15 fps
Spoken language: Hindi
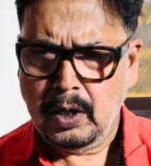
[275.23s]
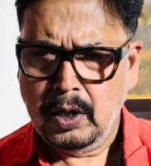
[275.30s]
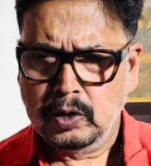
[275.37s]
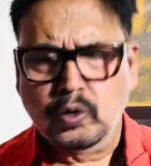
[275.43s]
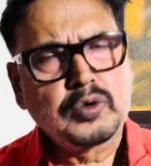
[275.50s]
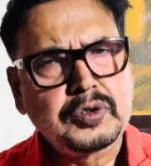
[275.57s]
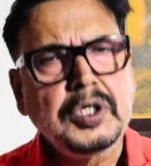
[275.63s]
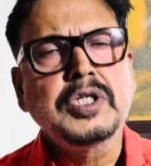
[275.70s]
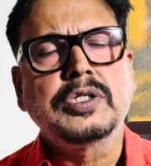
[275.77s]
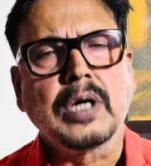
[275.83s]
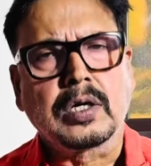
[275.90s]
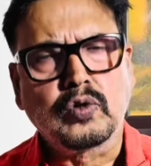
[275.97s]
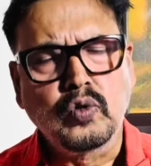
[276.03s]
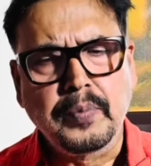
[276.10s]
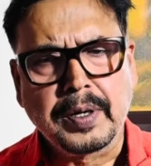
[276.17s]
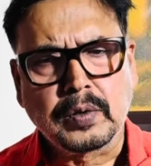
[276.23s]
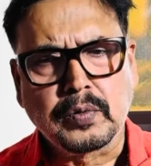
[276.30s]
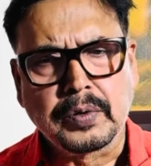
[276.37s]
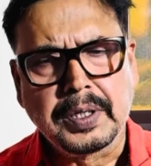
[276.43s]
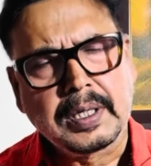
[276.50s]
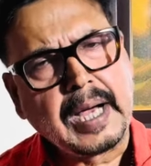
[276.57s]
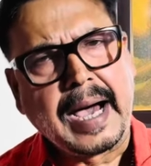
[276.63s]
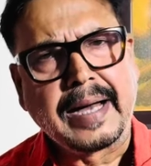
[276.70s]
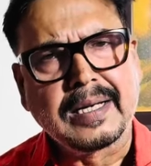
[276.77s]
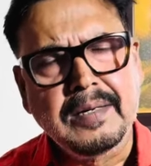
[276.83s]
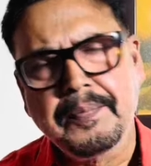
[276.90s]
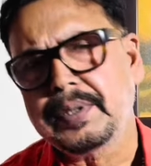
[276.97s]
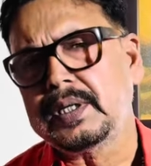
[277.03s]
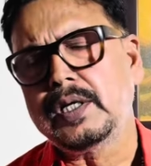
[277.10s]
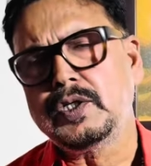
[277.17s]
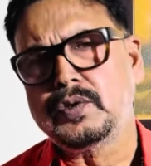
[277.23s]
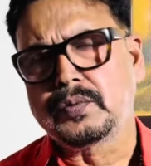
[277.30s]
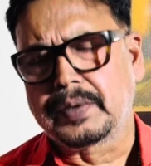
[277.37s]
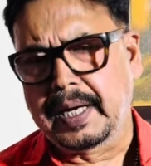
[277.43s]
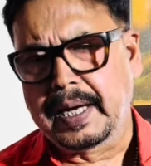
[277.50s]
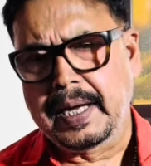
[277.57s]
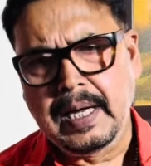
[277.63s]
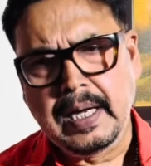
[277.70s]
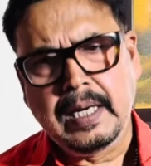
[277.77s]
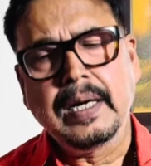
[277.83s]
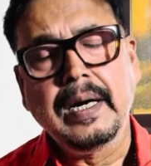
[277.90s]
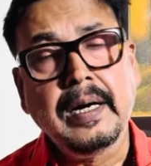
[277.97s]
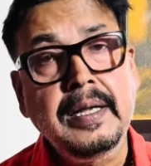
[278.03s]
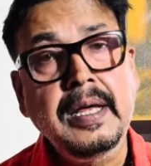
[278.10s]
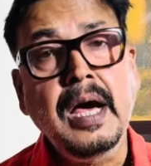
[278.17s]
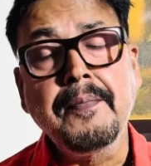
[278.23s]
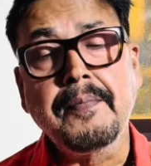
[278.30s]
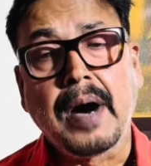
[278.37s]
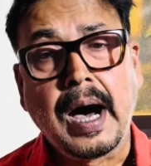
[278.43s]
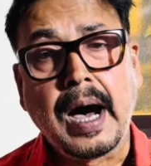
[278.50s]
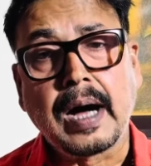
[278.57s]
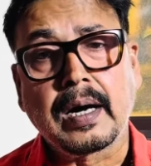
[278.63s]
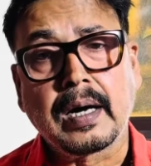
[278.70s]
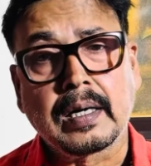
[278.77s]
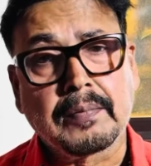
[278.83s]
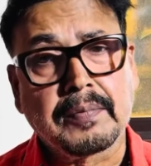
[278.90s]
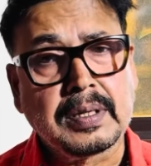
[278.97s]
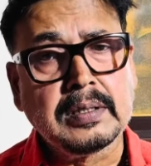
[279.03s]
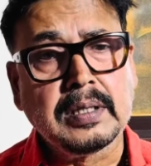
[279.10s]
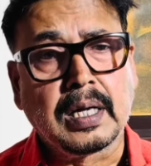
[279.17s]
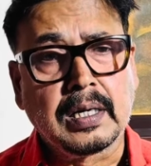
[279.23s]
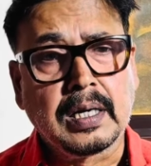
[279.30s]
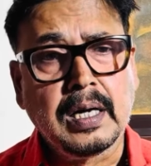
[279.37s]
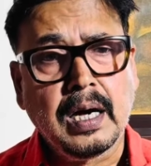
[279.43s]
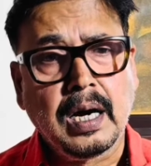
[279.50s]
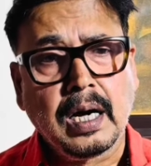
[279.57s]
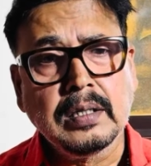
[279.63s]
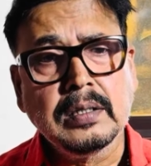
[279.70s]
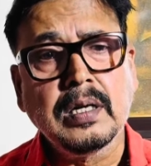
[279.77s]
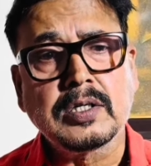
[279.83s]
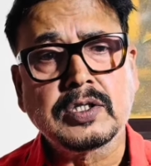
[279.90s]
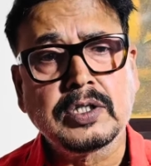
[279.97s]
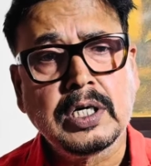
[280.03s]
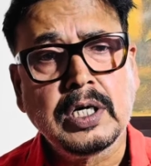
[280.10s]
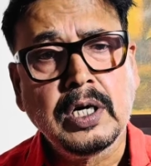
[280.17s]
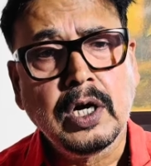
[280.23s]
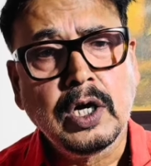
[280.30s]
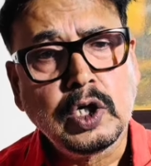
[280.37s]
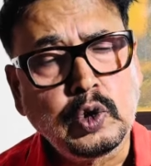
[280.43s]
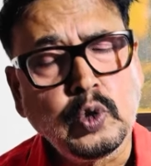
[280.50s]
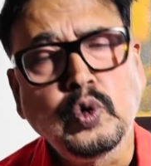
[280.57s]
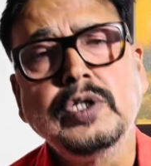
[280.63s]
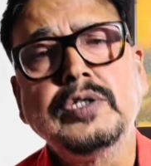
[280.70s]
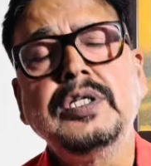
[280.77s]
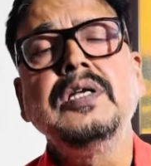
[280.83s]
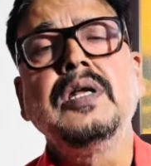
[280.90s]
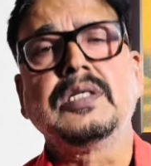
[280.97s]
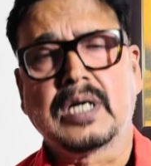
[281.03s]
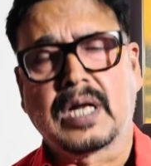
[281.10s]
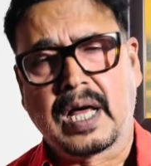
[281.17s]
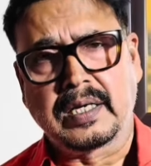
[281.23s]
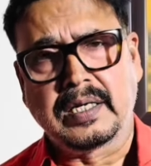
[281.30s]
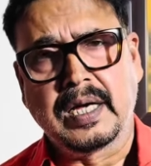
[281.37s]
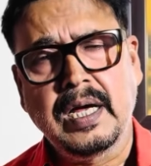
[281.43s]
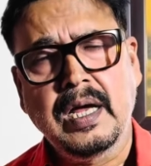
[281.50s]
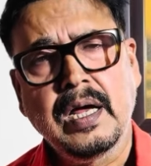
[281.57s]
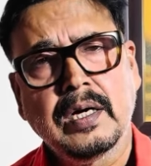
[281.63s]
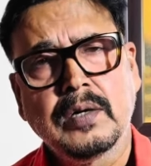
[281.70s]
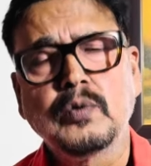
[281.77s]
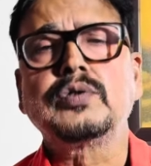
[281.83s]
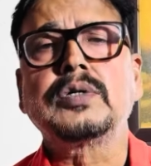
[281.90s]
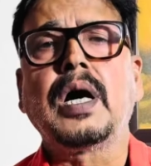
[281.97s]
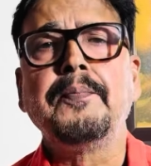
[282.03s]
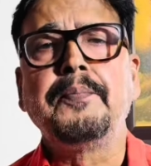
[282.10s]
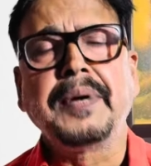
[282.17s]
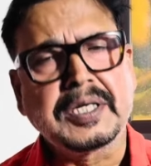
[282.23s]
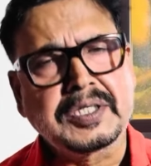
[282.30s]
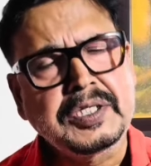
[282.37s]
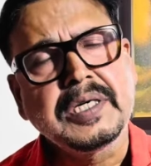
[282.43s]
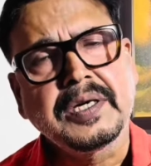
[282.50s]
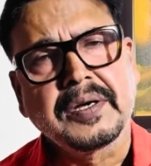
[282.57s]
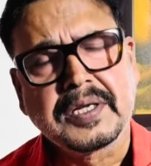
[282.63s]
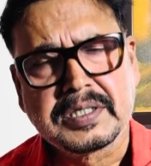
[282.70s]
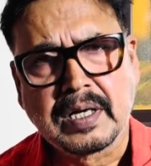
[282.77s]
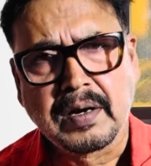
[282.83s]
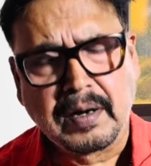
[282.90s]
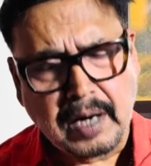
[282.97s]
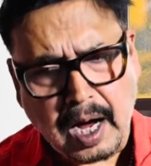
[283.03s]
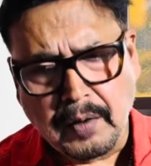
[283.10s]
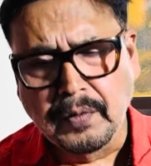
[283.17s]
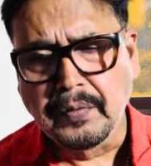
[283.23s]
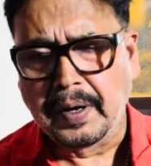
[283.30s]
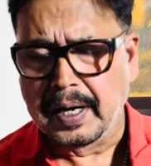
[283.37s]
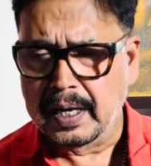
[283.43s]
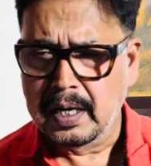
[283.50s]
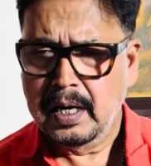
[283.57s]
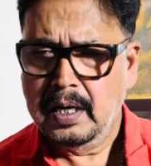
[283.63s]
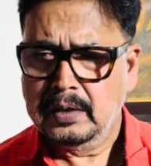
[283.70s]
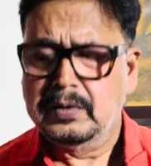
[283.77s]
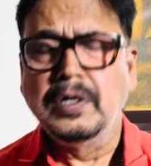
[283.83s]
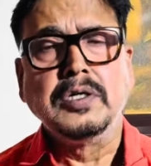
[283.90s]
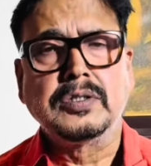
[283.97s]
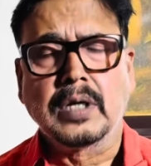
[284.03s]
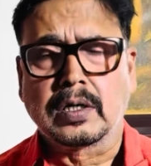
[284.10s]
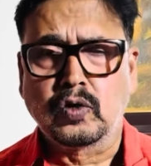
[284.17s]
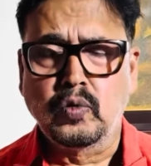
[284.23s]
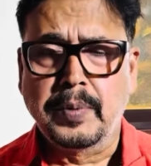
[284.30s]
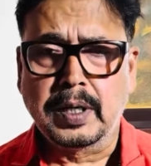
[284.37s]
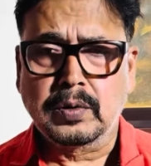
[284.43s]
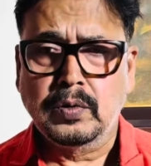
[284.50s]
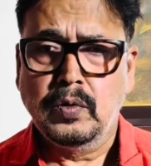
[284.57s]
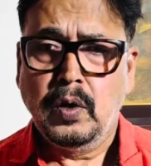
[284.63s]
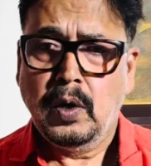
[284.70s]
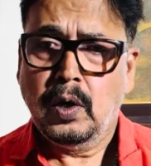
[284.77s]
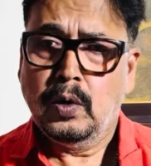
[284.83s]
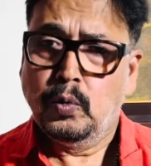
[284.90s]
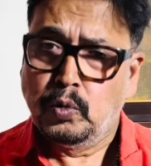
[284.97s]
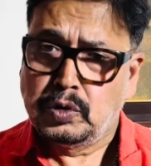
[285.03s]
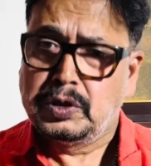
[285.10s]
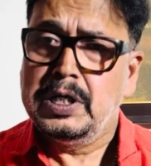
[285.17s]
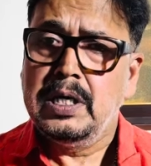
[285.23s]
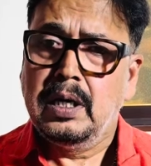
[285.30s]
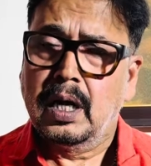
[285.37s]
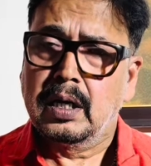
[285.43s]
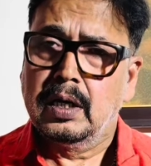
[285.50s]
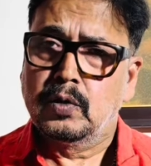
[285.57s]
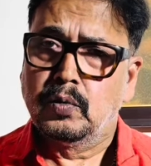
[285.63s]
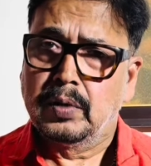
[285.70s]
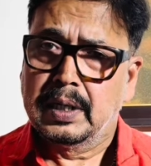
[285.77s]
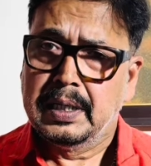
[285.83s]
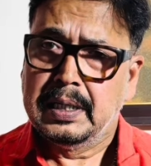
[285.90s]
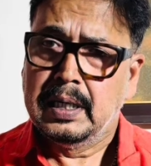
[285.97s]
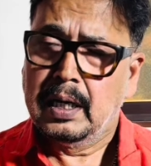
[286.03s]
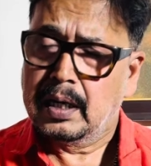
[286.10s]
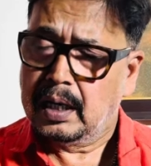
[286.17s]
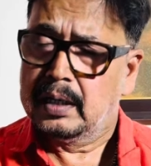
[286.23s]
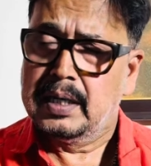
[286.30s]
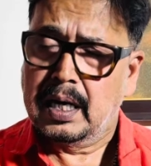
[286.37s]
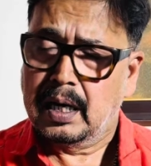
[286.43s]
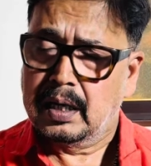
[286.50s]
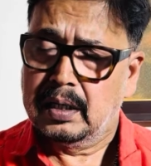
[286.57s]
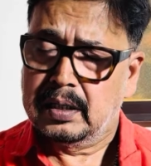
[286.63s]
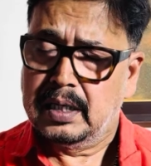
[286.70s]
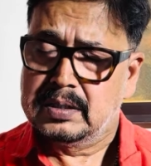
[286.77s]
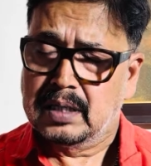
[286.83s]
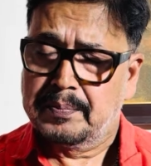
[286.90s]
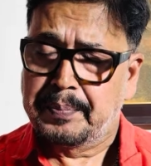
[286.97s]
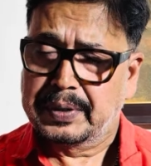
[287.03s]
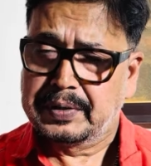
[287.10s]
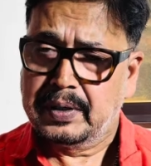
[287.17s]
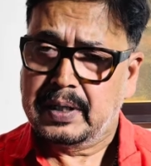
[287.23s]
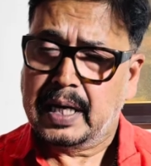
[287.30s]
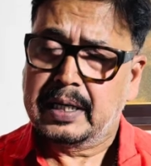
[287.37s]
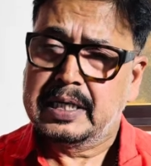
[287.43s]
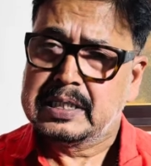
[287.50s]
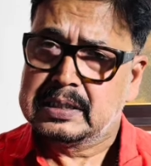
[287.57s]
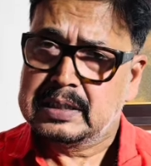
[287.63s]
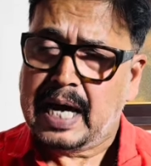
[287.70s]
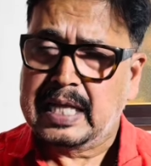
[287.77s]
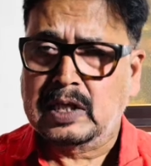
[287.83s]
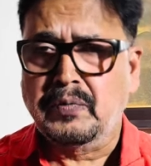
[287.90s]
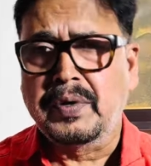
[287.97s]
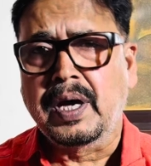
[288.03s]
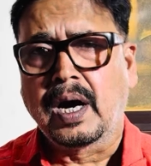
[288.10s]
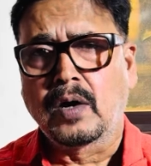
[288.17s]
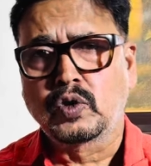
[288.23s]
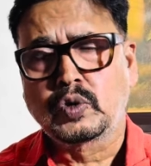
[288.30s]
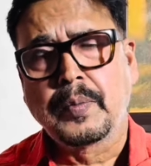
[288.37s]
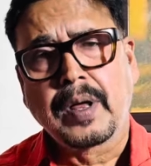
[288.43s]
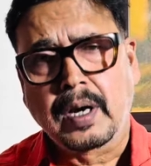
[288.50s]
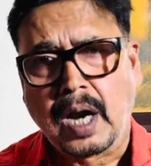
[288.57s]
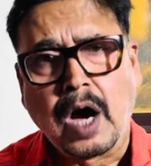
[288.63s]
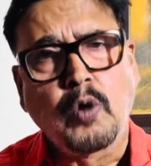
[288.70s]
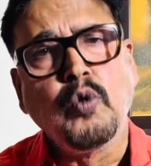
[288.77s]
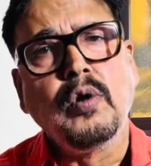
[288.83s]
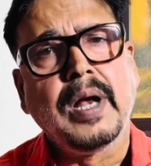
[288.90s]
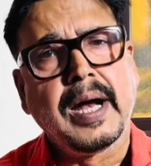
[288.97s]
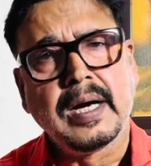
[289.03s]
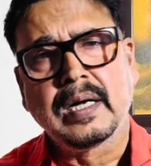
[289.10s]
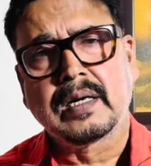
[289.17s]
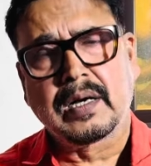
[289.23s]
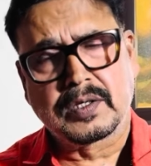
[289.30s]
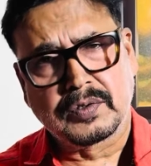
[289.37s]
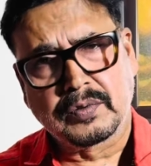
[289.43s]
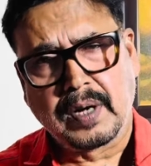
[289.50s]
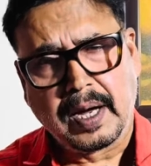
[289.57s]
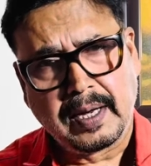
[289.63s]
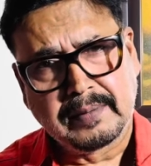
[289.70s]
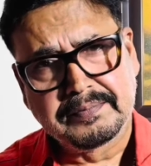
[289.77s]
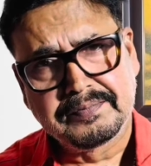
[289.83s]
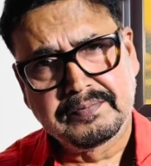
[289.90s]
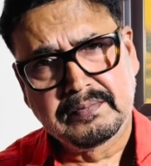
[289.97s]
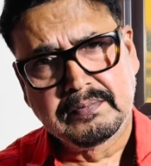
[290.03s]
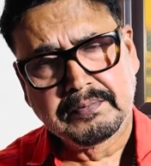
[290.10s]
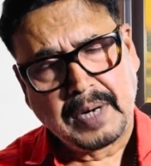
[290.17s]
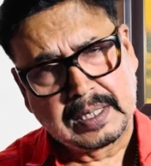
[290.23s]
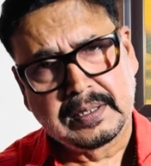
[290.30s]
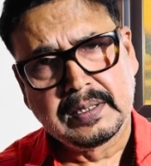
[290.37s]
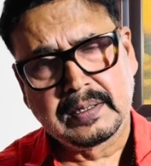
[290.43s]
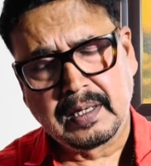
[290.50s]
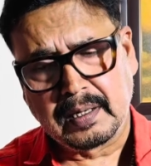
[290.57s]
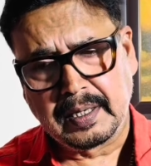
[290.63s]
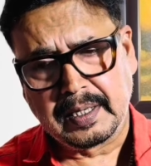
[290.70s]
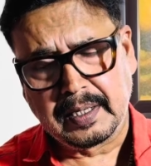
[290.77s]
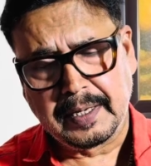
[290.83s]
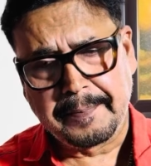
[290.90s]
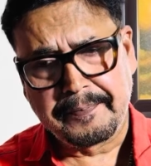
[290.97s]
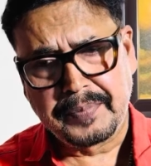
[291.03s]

तो 30 अक्टूबर को ही कहानी बदल चुकी है इंडिया महागठबंधन अंदर से टूटती नजर आ रही है उसका बेसिक रीजन राहु है 30 अक्टूबर को उसी लग्न कुंडली कन्या लग्न की जनपत्रिका के सातवें हाउस में राहु लैंड कर चुका है बाधित करने के लिए